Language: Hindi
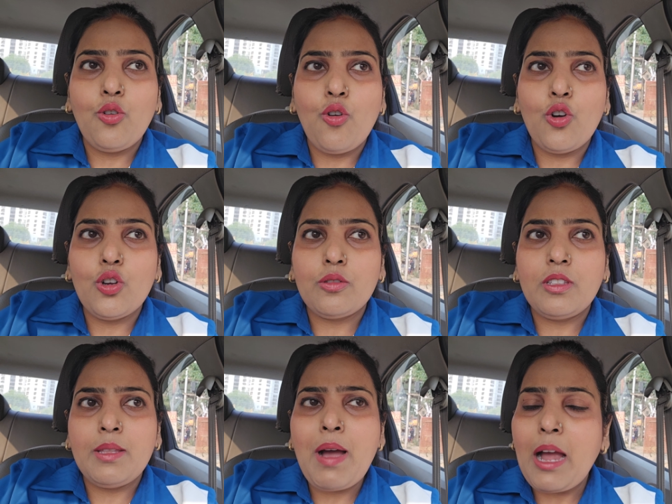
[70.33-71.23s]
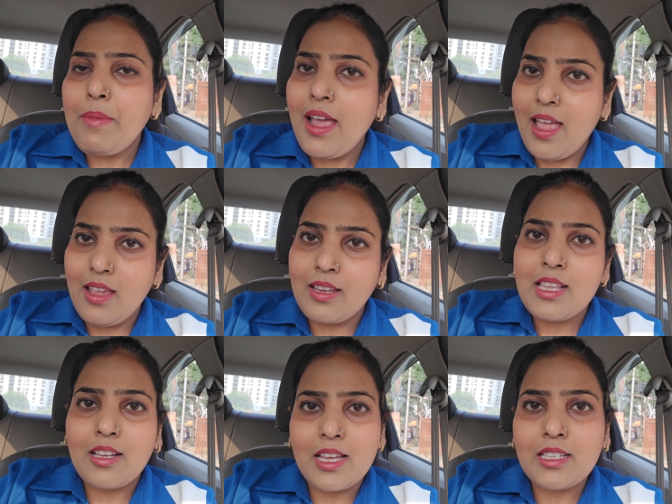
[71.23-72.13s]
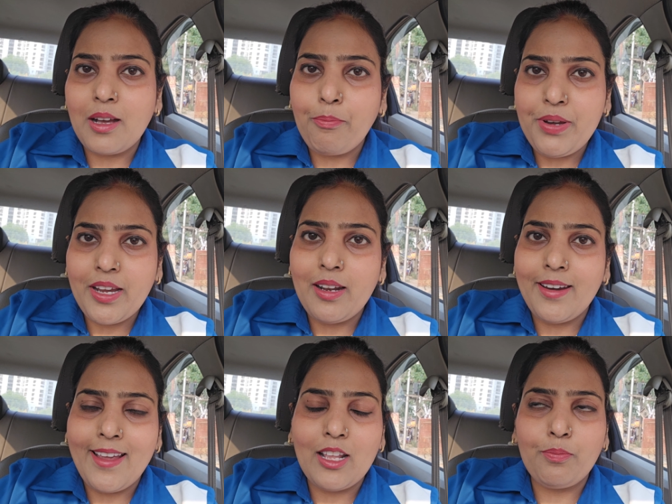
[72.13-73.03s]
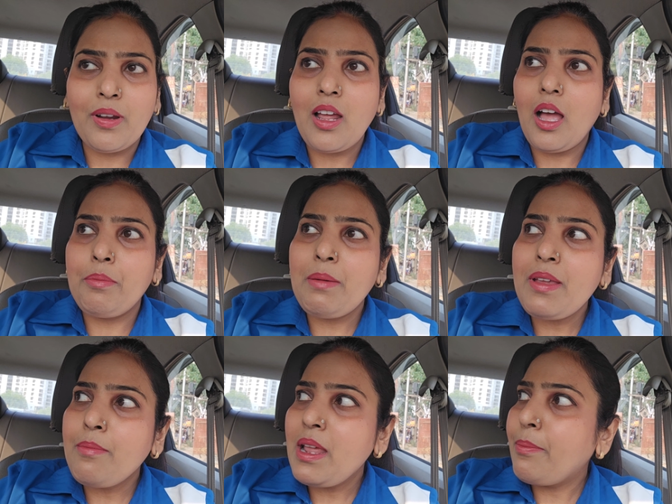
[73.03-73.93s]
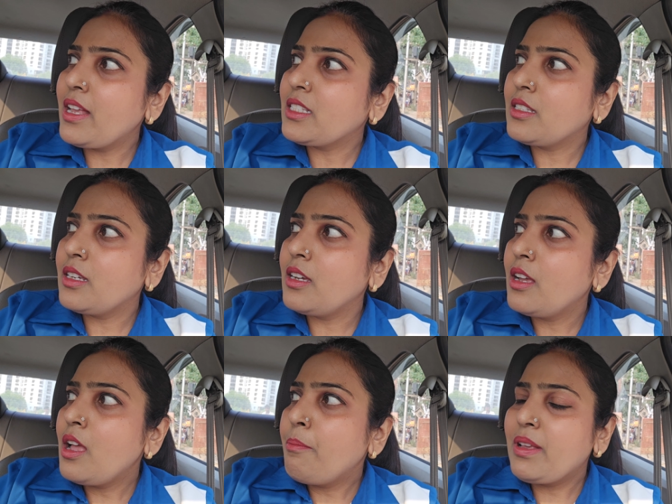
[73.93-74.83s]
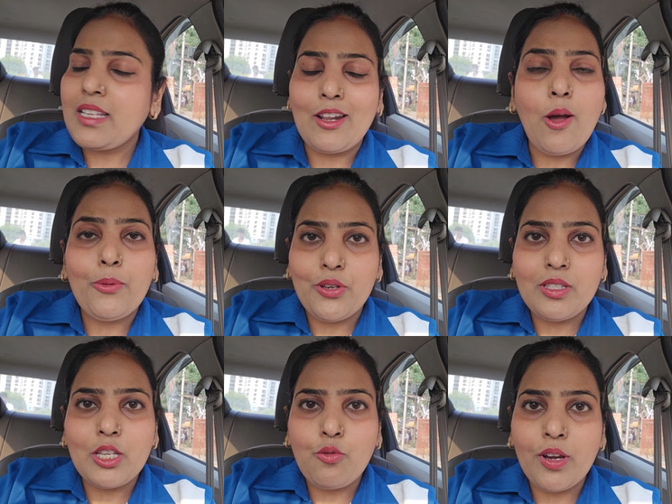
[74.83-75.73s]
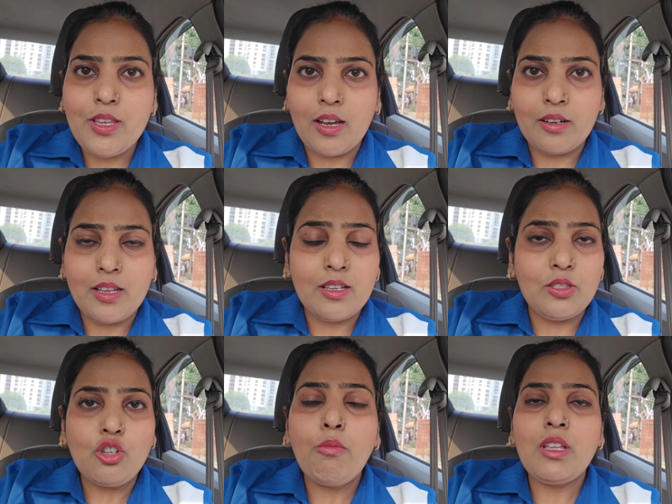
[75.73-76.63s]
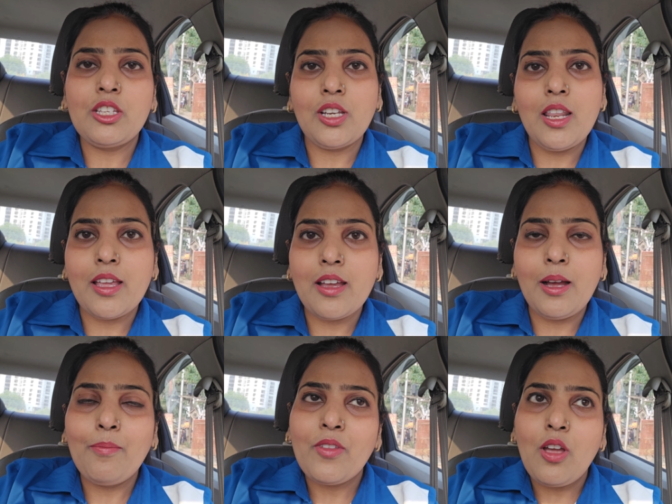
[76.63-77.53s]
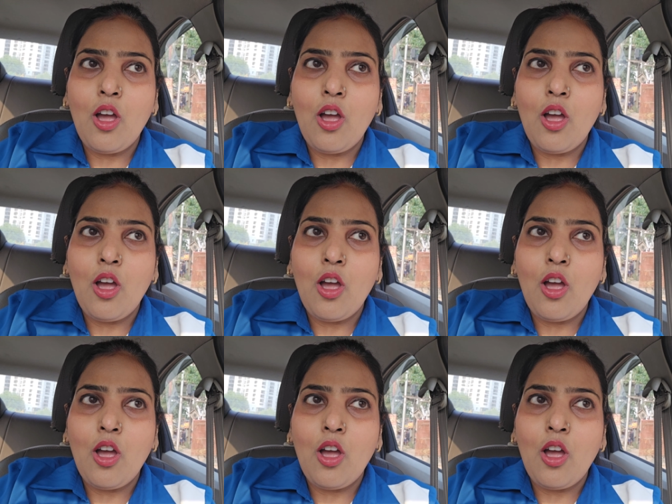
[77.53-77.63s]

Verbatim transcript: तो उस दिमाग में है कि किस कंपनी का लेना है पर अभी भी मेरे पास मैं सारे ऑप्शन देखूंगी जा के जो मुझे अच्छा लगेगा